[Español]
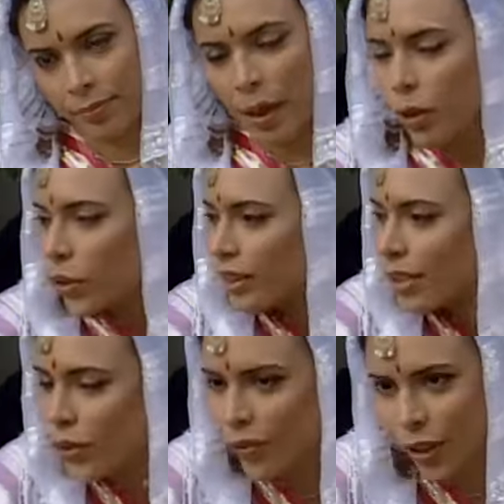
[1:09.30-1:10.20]
Pablo no
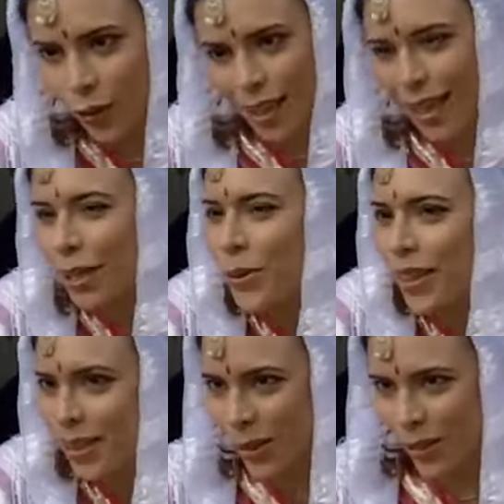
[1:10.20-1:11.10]
está sufriendo nada, yo
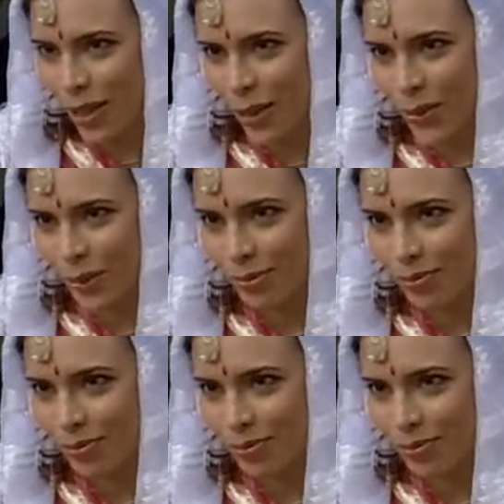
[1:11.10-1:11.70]
que te lo digo.